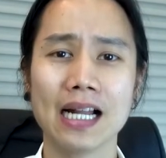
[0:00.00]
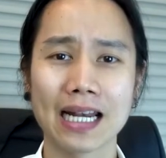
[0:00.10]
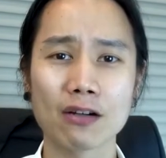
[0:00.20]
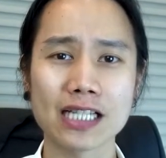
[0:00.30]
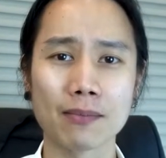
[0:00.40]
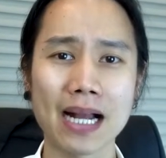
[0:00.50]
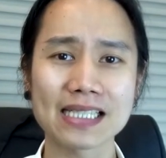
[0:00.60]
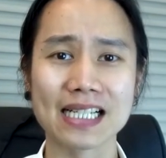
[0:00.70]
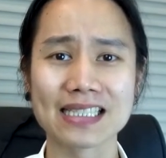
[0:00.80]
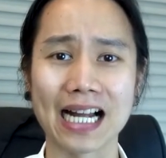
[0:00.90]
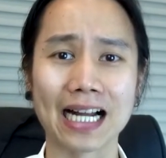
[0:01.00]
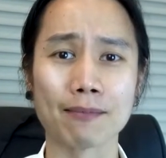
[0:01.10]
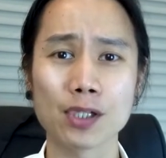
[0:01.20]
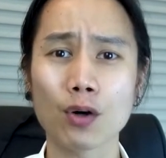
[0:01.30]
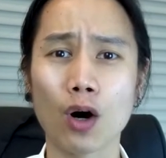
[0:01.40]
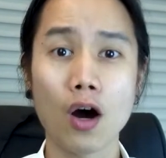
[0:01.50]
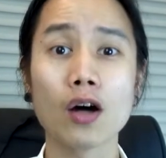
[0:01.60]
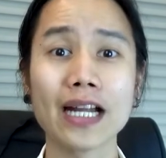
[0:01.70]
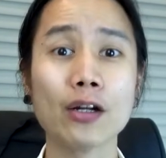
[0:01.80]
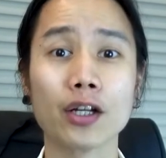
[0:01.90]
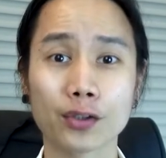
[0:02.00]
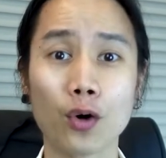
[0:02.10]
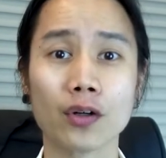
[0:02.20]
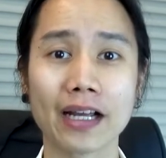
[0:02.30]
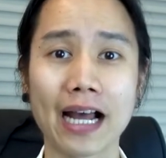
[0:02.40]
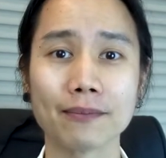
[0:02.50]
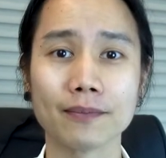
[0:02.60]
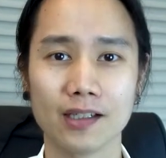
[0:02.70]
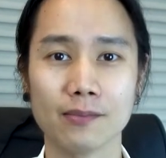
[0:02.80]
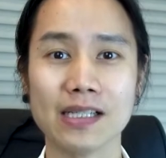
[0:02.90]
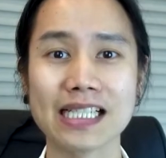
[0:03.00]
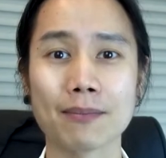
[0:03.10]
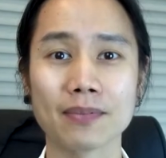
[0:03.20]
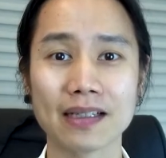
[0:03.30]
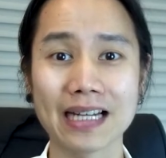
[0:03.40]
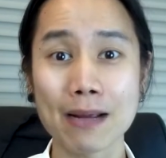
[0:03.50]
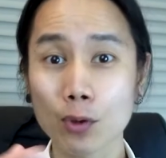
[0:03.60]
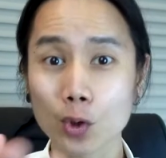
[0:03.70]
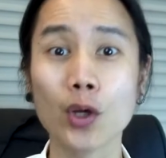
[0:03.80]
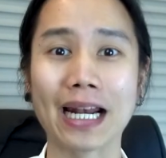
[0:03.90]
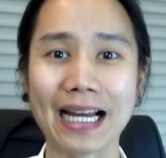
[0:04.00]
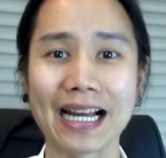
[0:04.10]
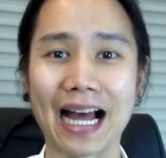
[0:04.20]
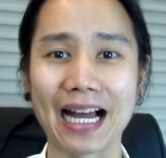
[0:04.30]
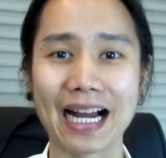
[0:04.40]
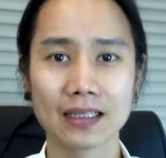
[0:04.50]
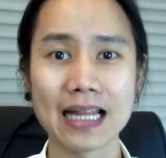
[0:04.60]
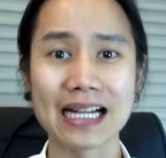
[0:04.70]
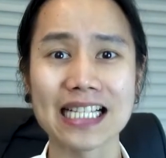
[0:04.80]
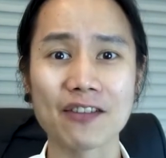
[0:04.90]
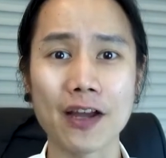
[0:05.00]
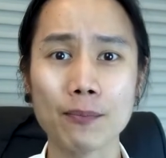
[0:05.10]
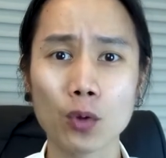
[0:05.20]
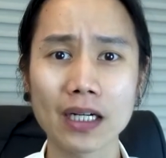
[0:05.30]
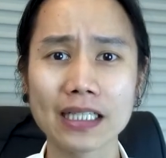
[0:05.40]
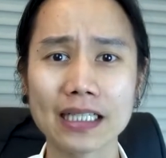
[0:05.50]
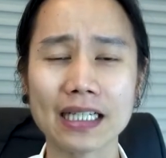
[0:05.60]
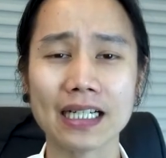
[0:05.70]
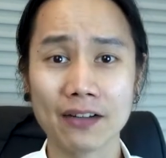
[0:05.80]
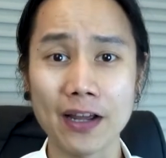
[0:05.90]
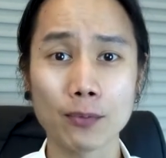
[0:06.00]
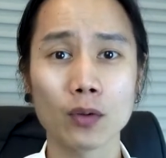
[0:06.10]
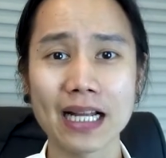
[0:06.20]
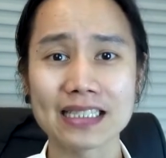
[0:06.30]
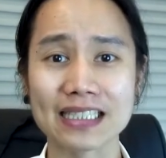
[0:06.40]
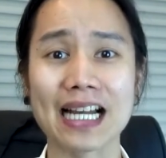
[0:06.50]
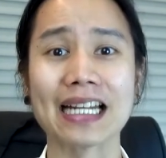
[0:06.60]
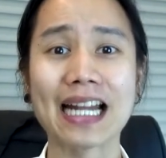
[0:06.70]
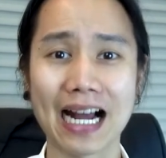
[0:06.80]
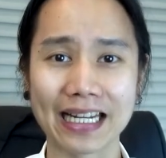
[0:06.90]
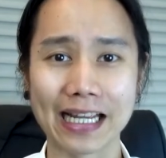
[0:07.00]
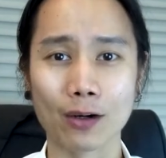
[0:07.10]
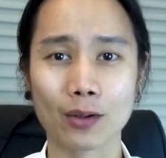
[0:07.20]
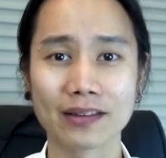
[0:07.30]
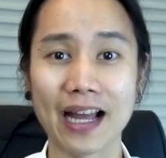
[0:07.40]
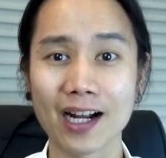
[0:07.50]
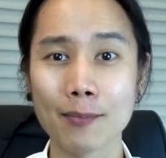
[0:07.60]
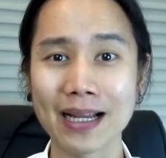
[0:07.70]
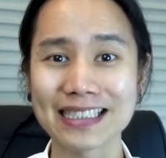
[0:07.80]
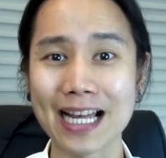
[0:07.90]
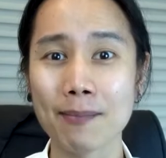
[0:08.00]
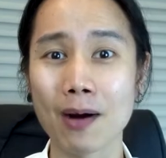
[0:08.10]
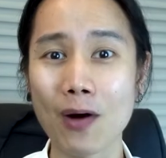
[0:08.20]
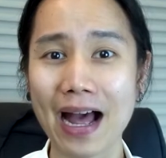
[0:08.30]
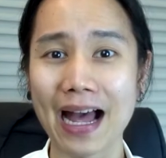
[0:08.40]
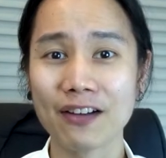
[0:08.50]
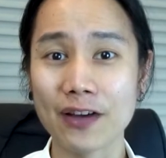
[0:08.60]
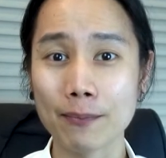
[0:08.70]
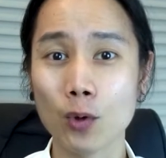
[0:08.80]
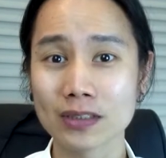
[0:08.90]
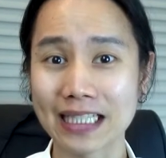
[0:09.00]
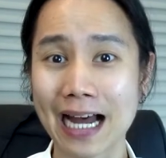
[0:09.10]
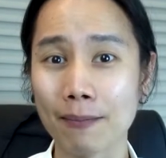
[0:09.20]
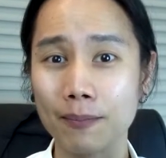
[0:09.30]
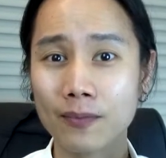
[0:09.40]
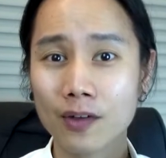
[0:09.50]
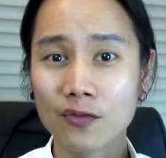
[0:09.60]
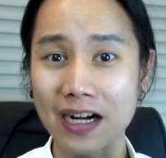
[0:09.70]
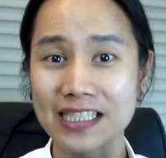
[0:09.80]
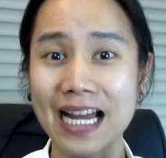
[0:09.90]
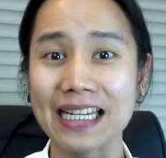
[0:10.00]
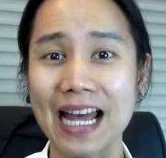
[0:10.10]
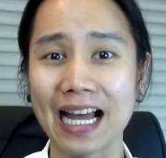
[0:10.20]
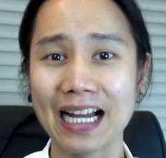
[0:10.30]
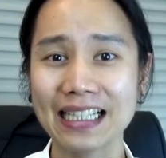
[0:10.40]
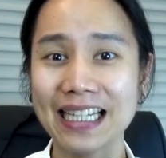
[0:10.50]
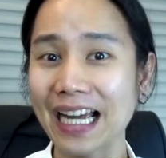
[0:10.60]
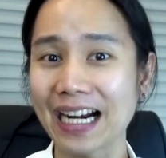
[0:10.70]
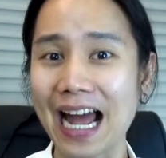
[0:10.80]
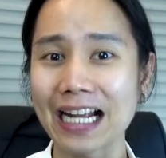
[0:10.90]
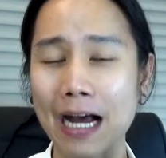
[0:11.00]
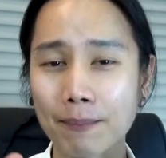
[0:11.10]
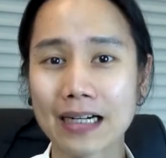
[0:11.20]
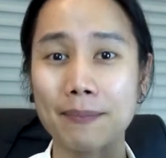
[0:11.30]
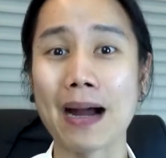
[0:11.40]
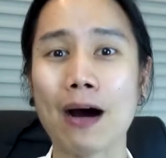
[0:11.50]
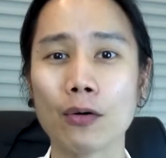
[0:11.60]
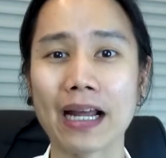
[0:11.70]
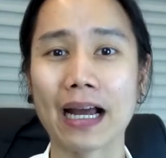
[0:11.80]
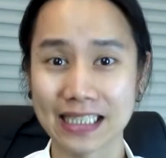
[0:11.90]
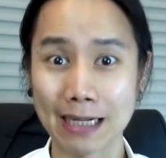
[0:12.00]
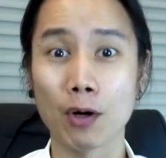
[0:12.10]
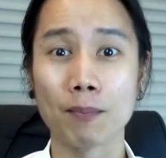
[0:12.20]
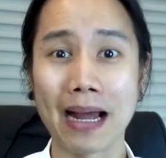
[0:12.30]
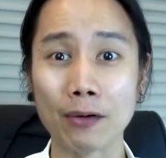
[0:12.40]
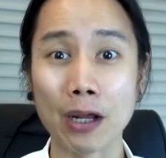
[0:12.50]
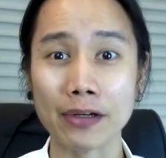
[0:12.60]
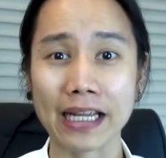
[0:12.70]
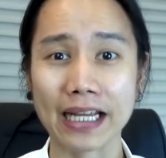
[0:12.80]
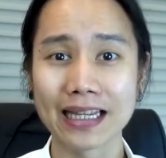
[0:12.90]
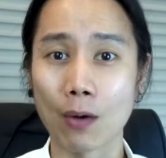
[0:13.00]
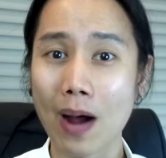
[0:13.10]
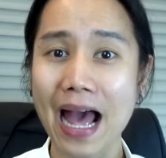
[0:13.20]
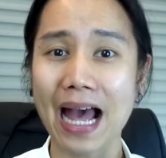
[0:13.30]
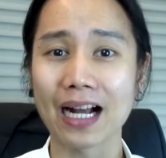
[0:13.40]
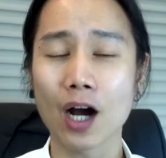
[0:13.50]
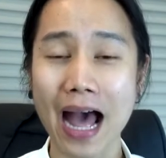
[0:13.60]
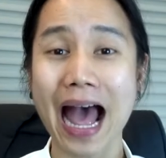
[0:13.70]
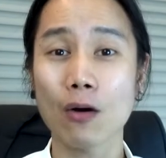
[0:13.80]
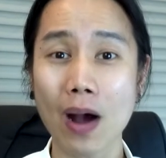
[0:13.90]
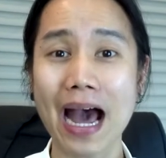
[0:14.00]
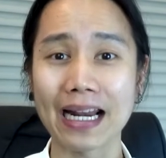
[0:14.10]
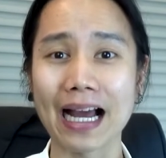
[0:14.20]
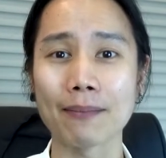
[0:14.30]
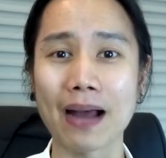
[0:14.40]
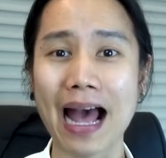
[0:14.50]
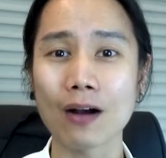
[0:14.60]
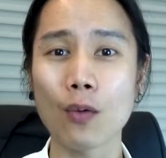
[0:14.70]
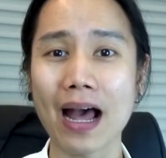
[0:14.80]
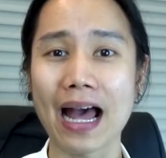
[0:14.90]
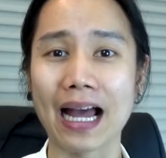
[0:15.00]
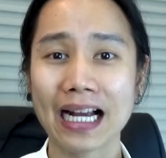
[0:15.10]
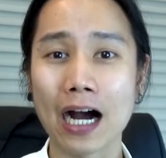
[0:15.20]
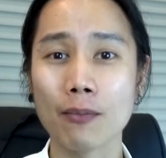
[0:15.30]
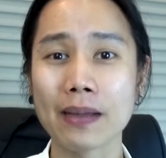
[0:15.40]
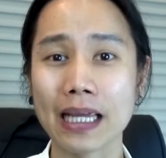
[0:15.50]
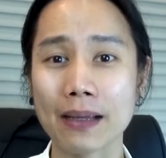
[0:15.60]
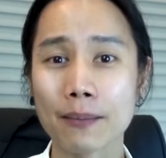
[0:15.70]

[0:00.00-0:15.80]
เราสามารถสื่อสารกับเจ้าของห้องได้โดยตรงนะครับ เหมือนกับได้พูดคุยกันเลยอ่ะต่างจาก Facebook ก็คือ Facebook เนี่ยสื่อสารในทางเดียว แต่ก็มีกระแสมาว่า Facebook จะทำฟังก์ชันเนี้ย ที่คล้าย ๆ กับ Clubhouse เนี่ย จะทำออกมาเร็ว ๆ นี้ แต่ว่าก็อ้างว่านะครับ อ้างว่าเขามี